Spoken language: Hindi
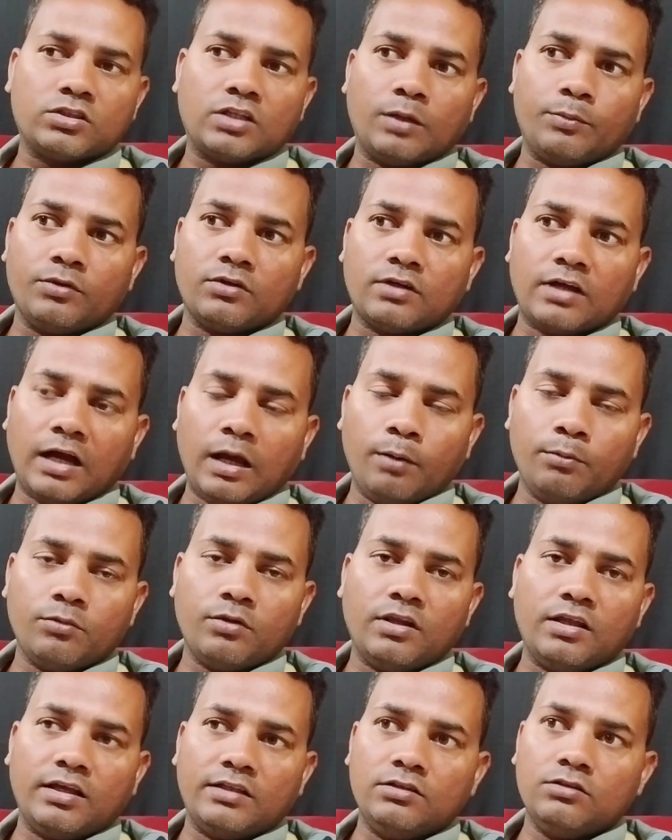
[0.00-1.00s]
होता अभी
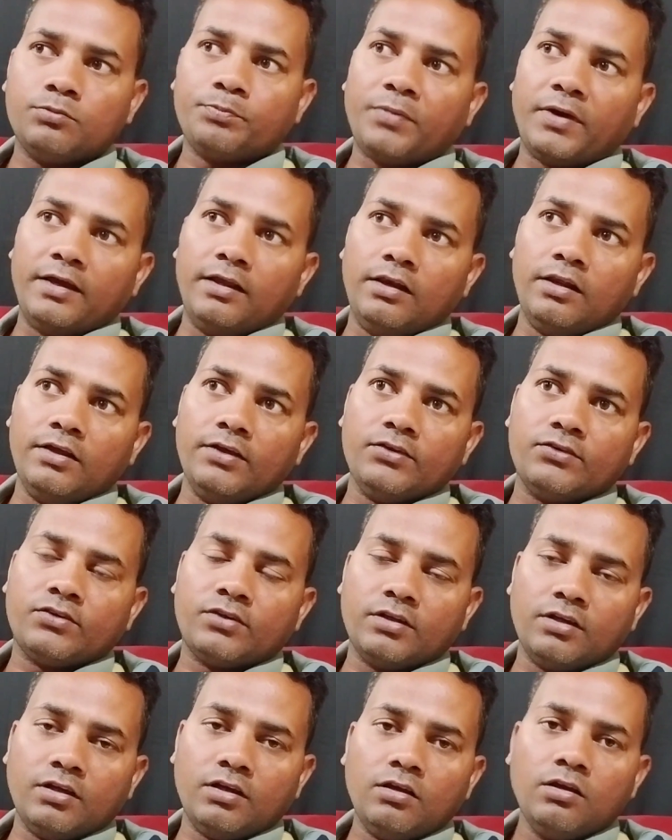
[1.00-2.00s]
काम लेने पहले
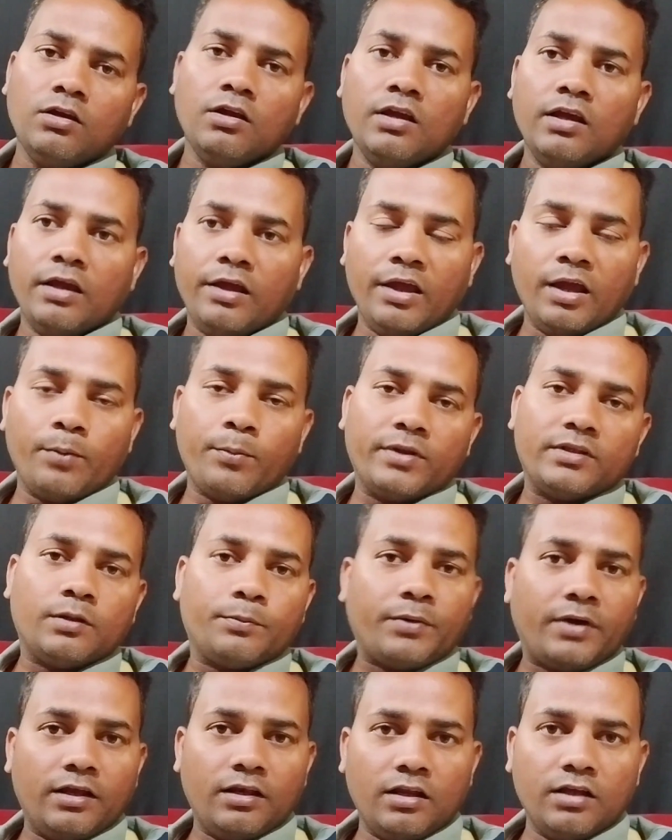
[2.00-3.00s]
से एक
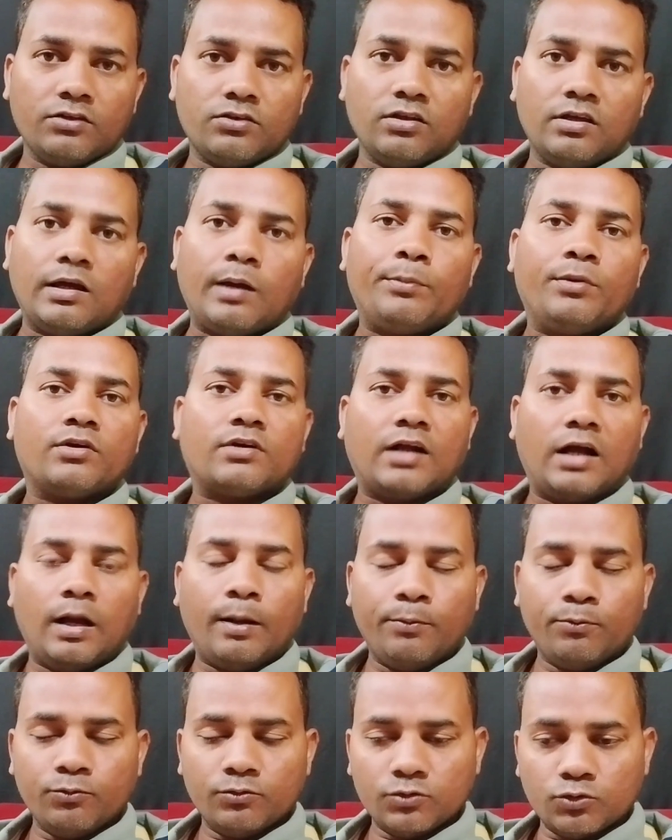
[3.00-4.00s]
महीना पहले से अभी
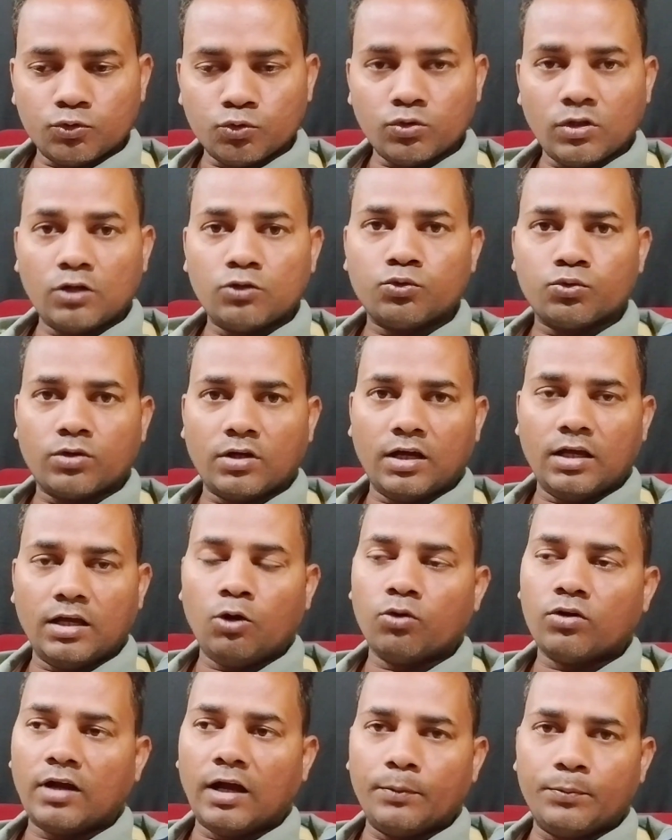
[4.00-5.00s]
काम सुधर चुका
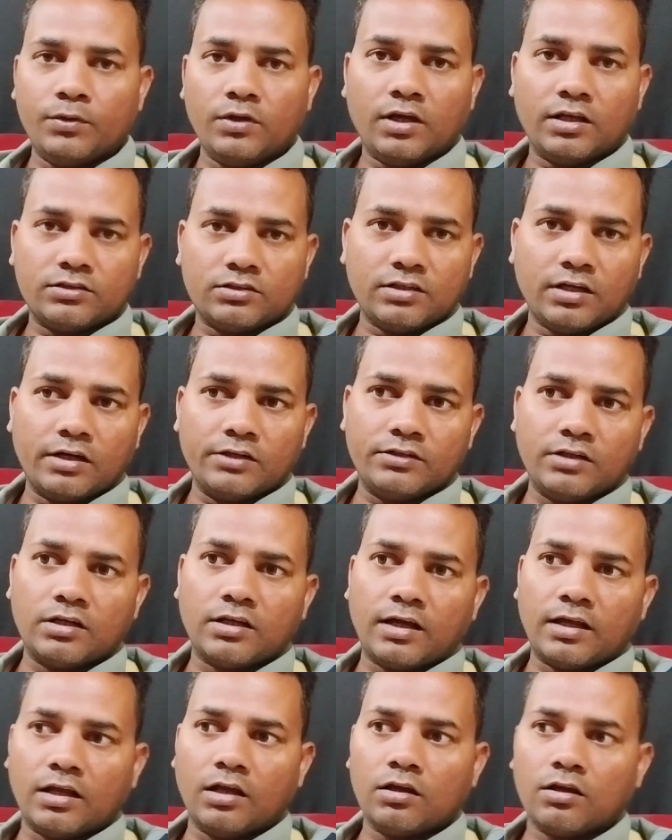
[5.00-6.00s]
है और काफ़ी अच्छा
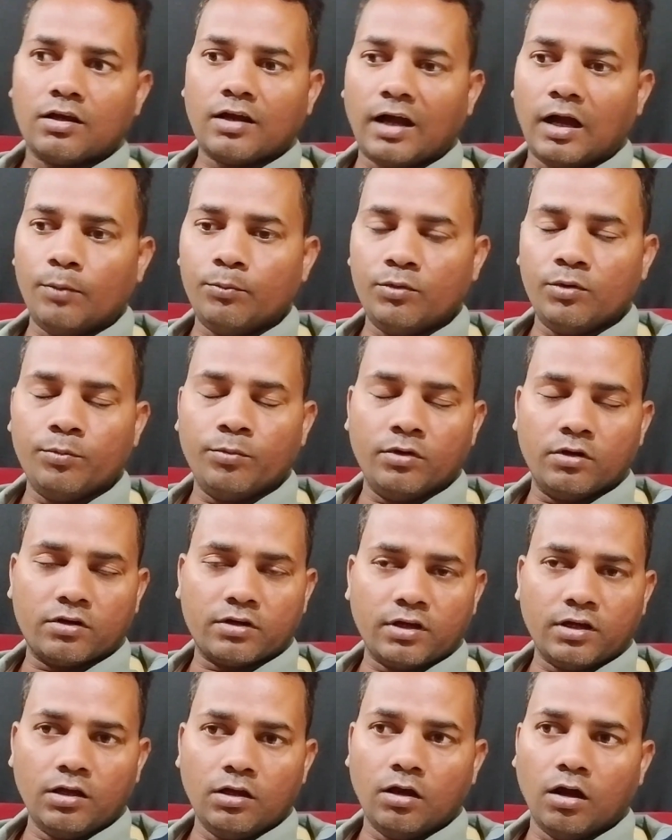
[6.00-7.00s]
रिजल्ट आ रहा है काम भी मिल
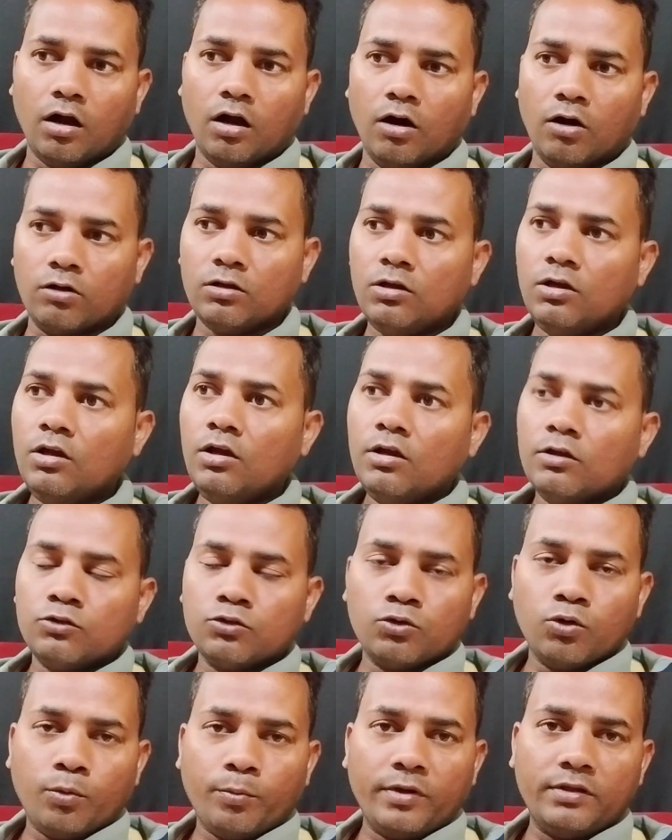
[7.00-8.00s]
रहा है और
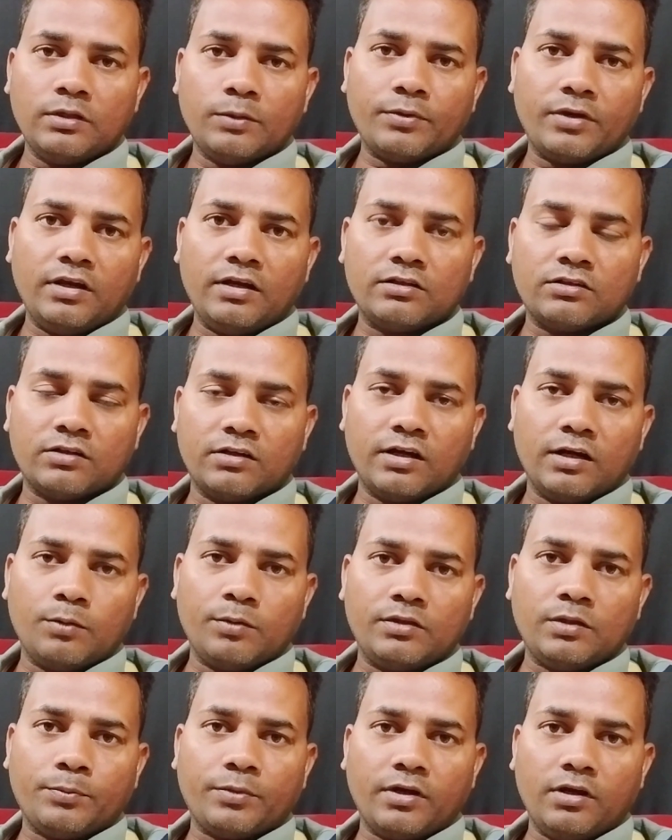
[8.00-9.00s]
दो महीना पहले
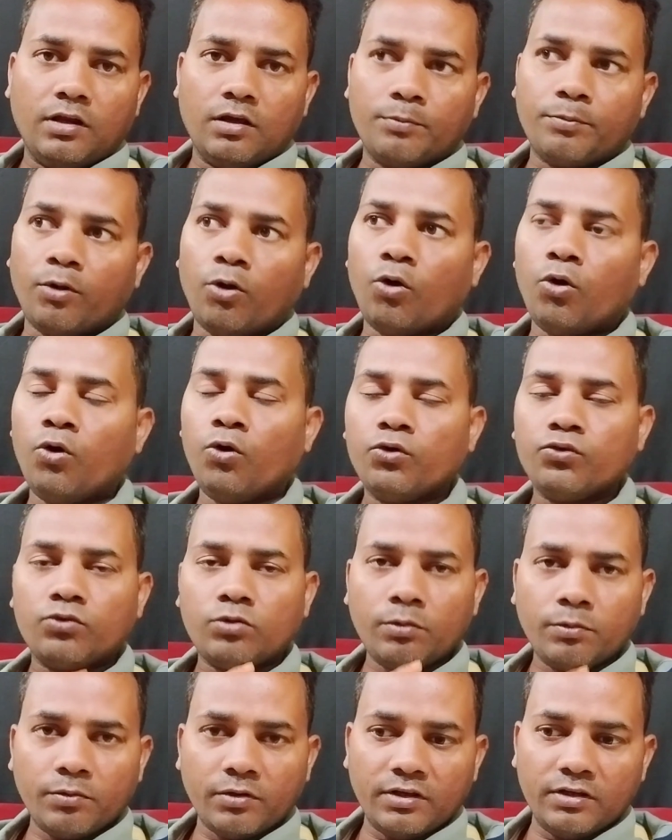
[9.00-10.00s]
डेढ़ महीना पहले
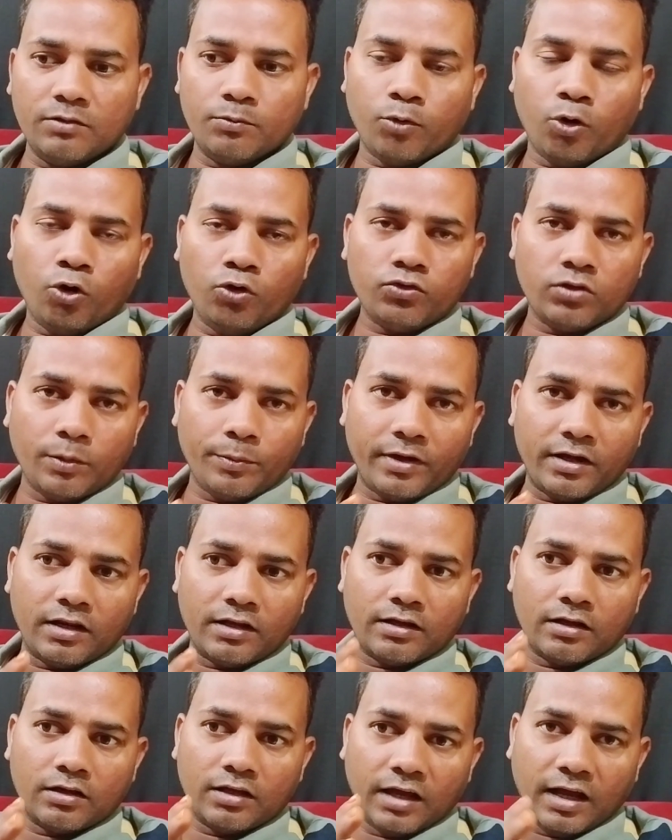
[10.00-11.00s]
बहुत सी बहुत से
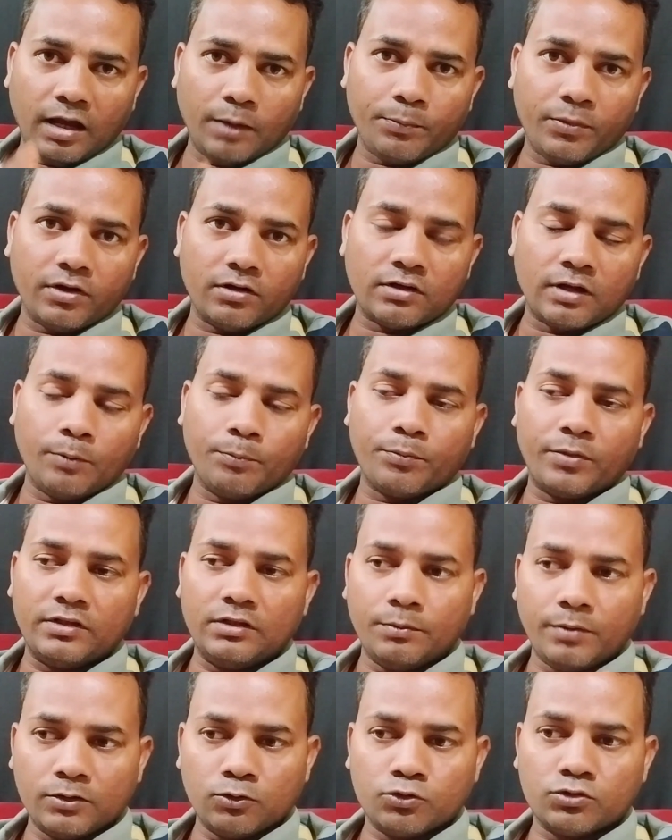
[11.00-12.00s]
हमारे यहाँ पर
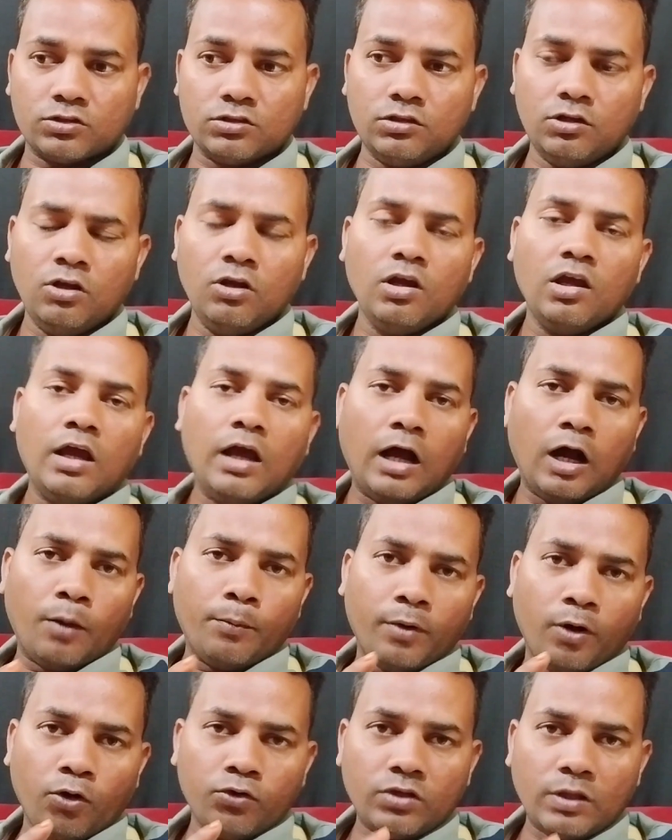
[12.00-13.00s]
कंपनी बंद हो चुकी
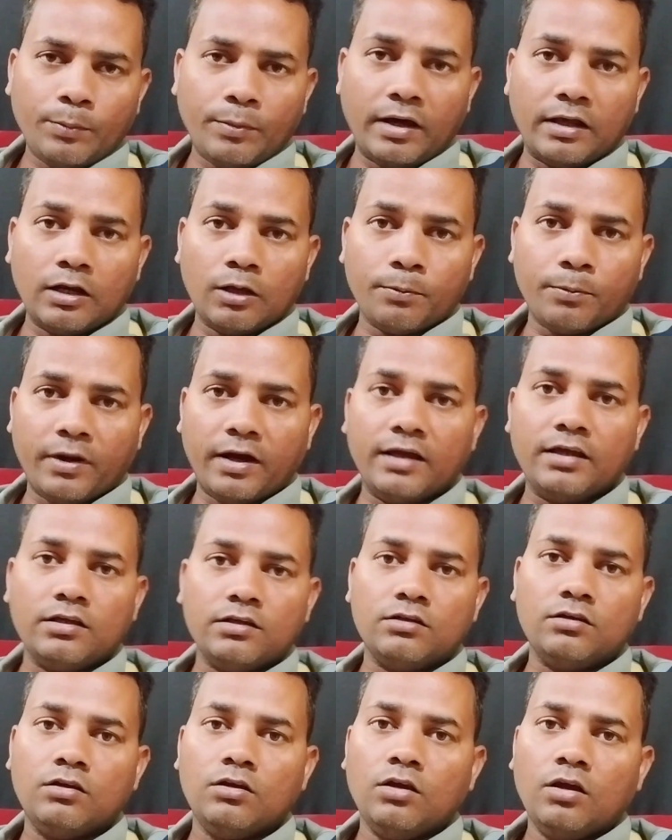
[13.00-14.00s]
और बहुत से हमारे
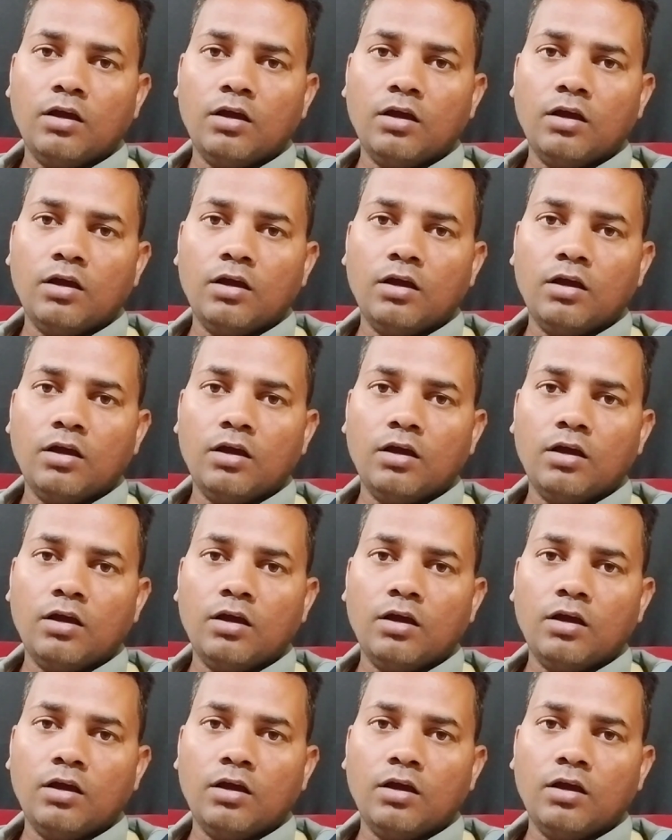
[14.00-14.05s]
भाई